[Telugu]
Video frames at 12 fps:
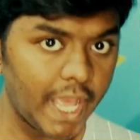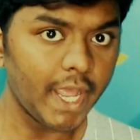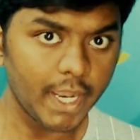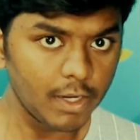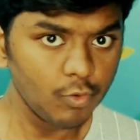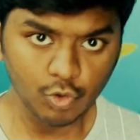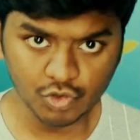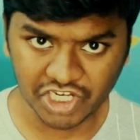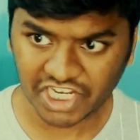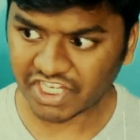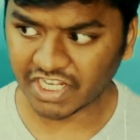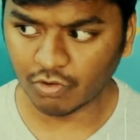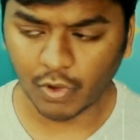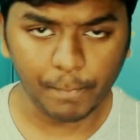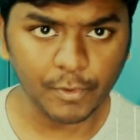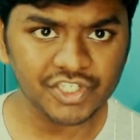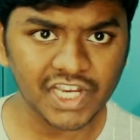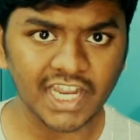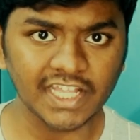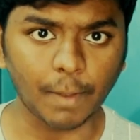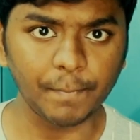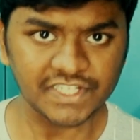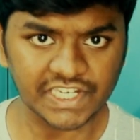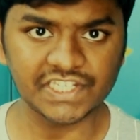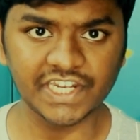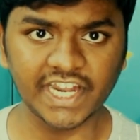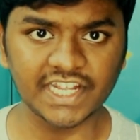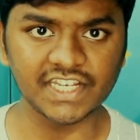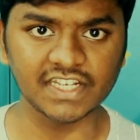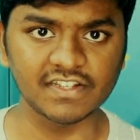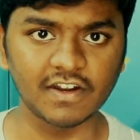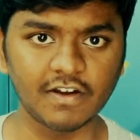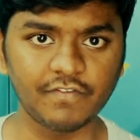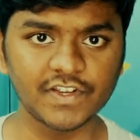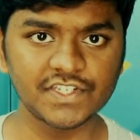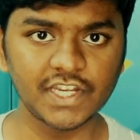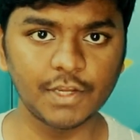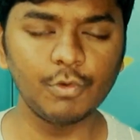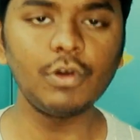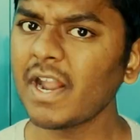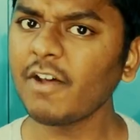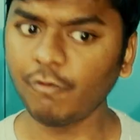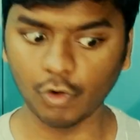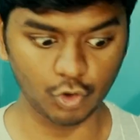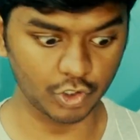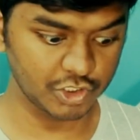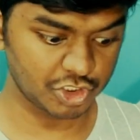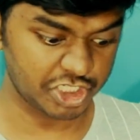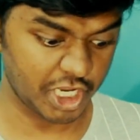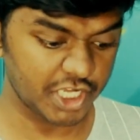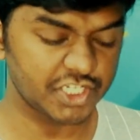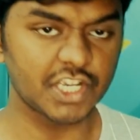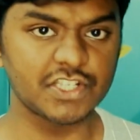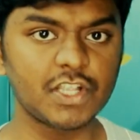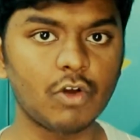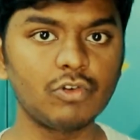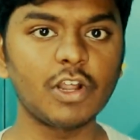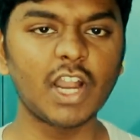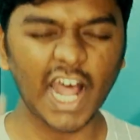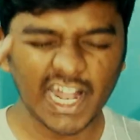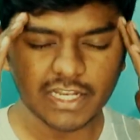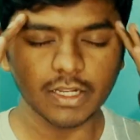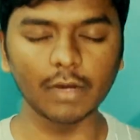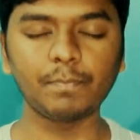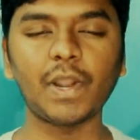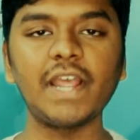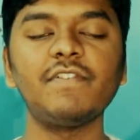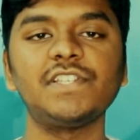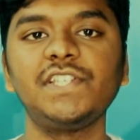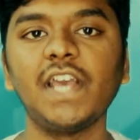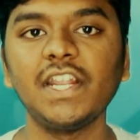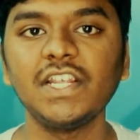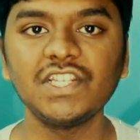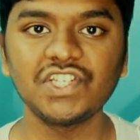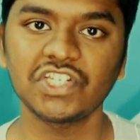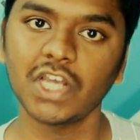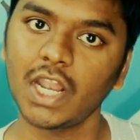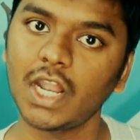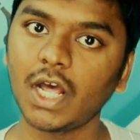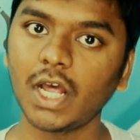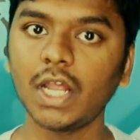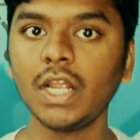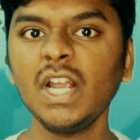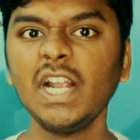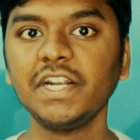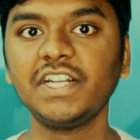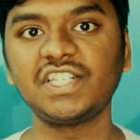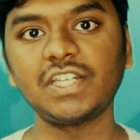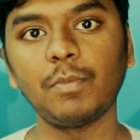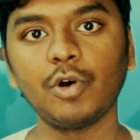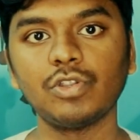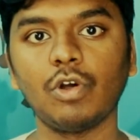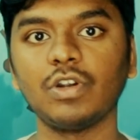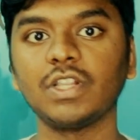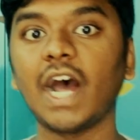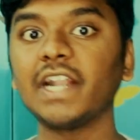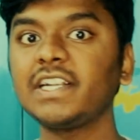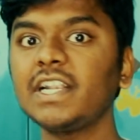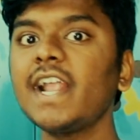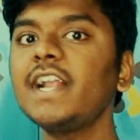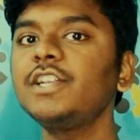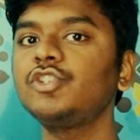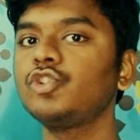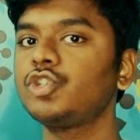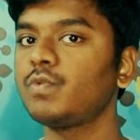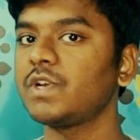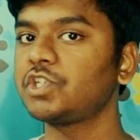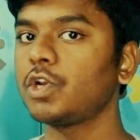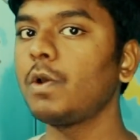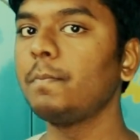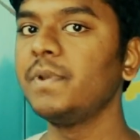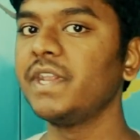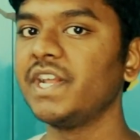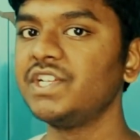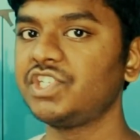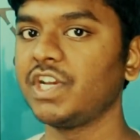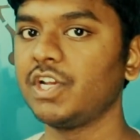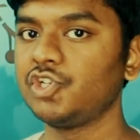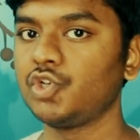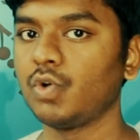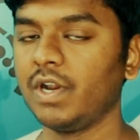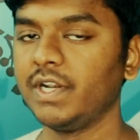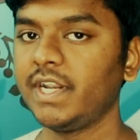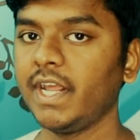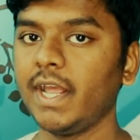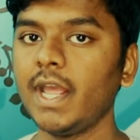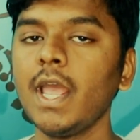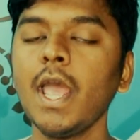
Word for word: ఏ నువ్వు చేసి నువ్వు ఎప్పుడు చేయలేదు ఆ మెసేజ్ నేనే చేస్తున్నాను ఫస్ట్ టైం మన ఫోన్లోకి స్టేర్ చేస్తూ ఉంటారు అండ్ ప్రైవసీ అనేది చాలా డిస్టర్బ్ అవుతూ ఉంటుంది అట్లాంటి సిచ్యువేషన్లో మీరు ఏం చేయొచ్చు అంటే